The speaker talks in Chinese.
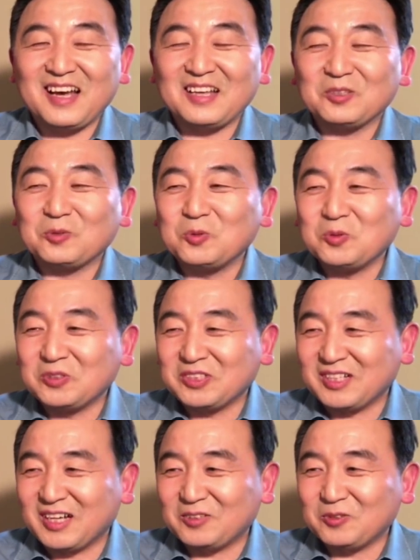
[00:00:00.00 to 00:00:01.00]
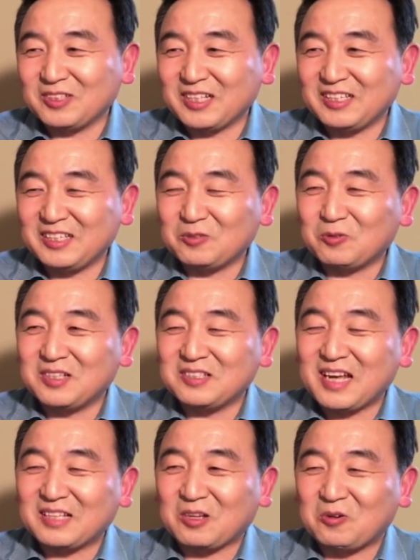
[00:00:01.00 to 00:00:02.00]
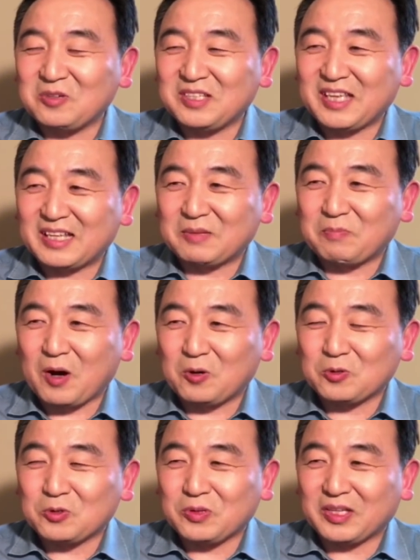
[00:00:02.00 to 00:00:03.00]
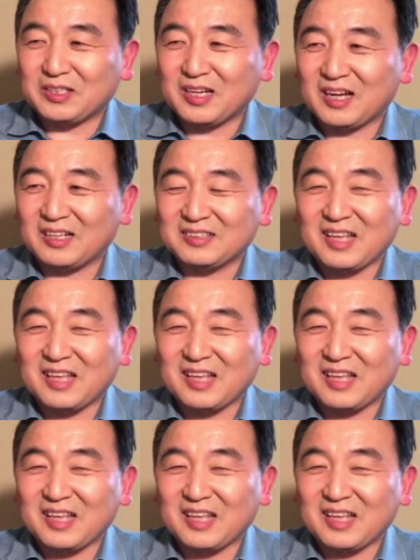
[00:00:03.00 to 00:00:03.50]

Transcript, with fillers: 他的故事呢，说这英国人在头一年的报税呢，